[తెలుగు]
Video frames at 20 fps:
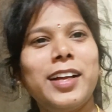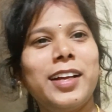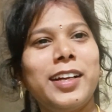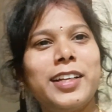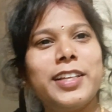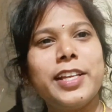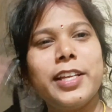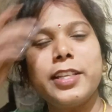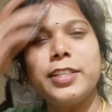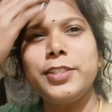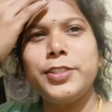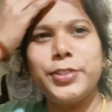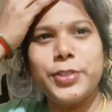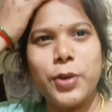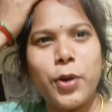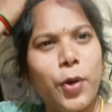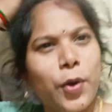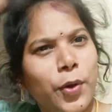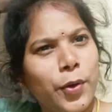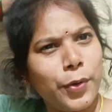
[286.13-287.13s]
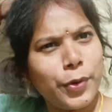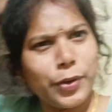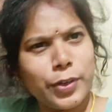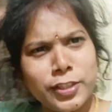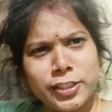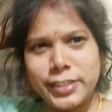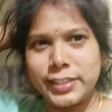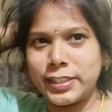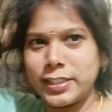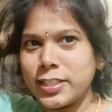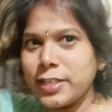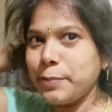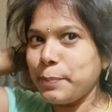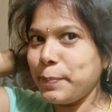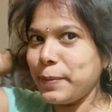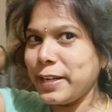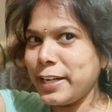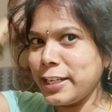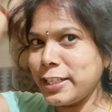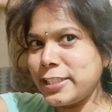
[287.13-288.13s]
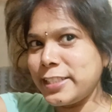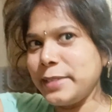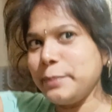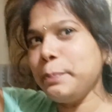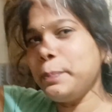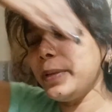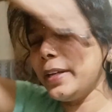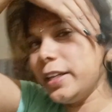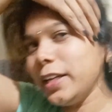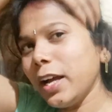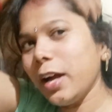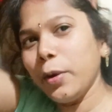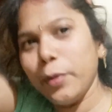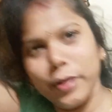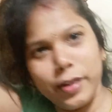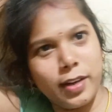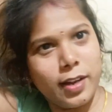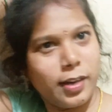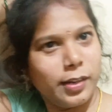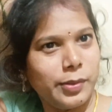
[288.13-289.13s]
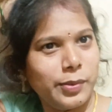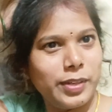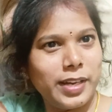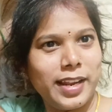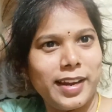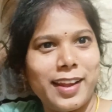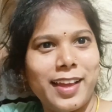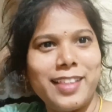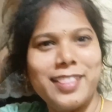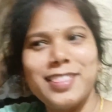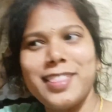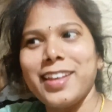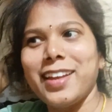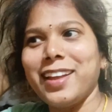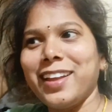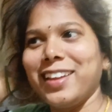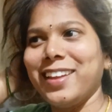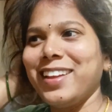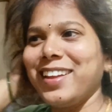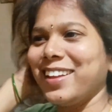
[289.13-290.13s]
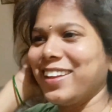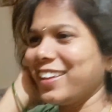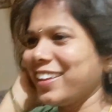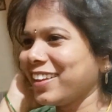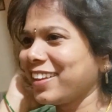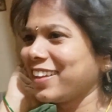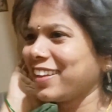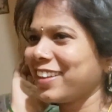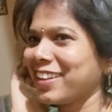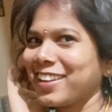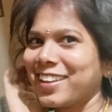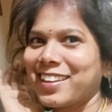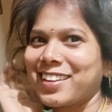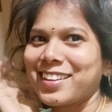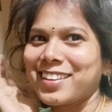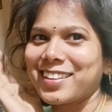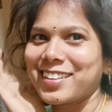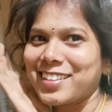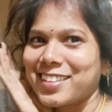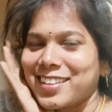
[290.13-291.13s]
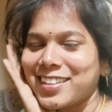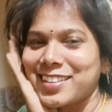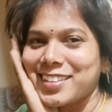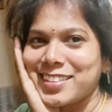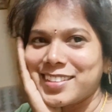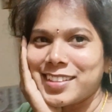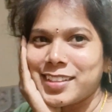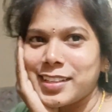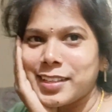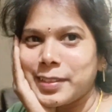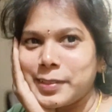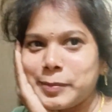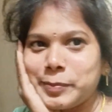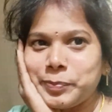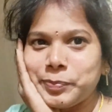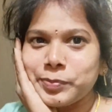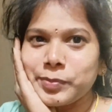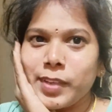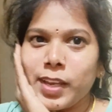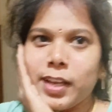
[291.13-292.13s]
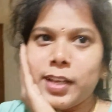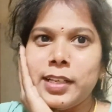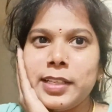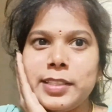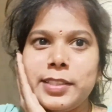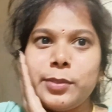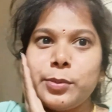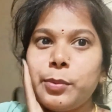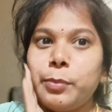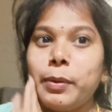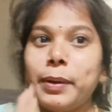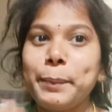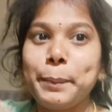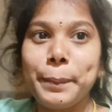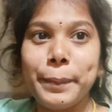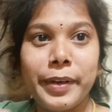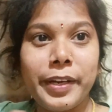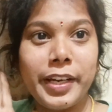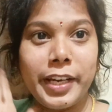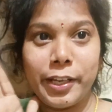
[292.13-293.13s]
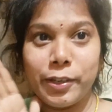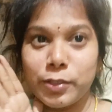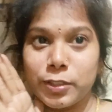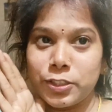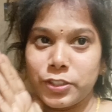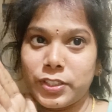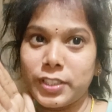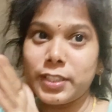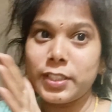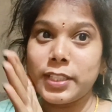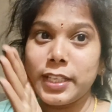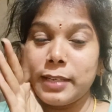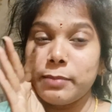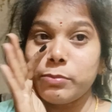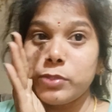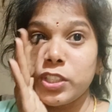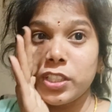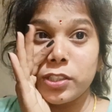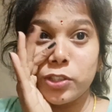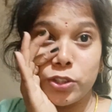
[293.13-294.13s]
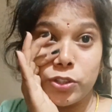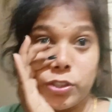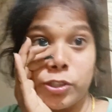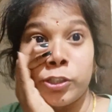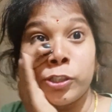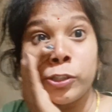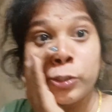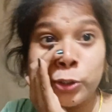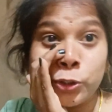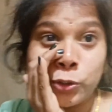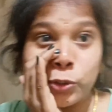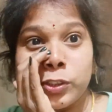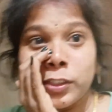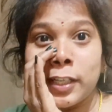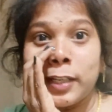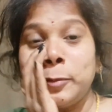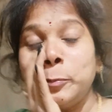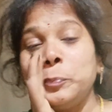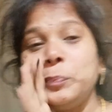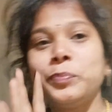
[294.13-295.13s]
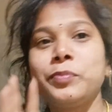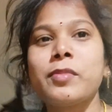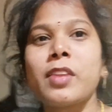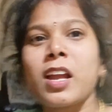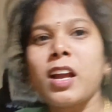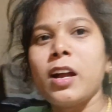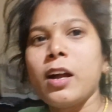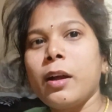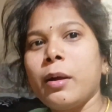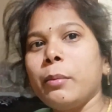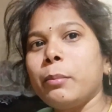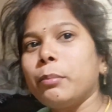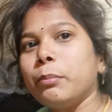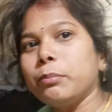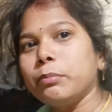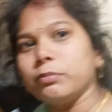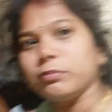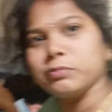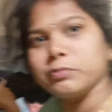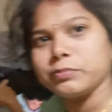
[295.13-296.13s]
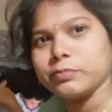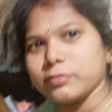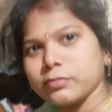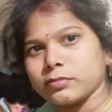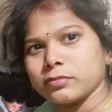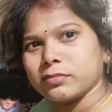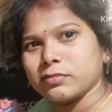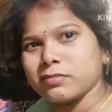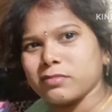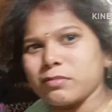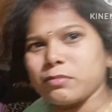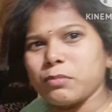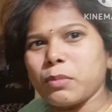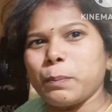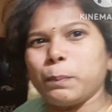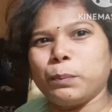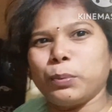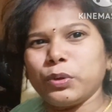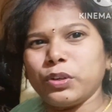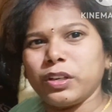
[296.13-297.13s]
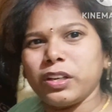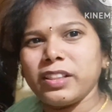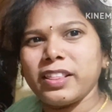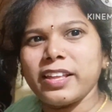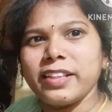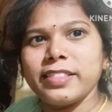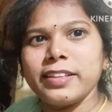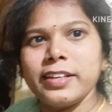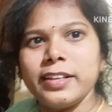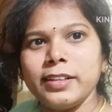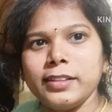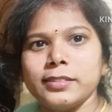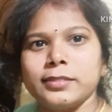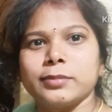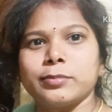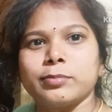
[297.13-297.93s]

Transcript: ఇప్పుడు వచ్చేసి నేనేం చెప్తున్నానంటే చింపిడి చింపిడిగా ఉన్నాను భయపడకండి నన్ను ఎవరు చూసి అనని చెప్తున్నానమాట మా పిన్ని ఏం చేస్తుందో చూద్దాం రండి అని అనేసి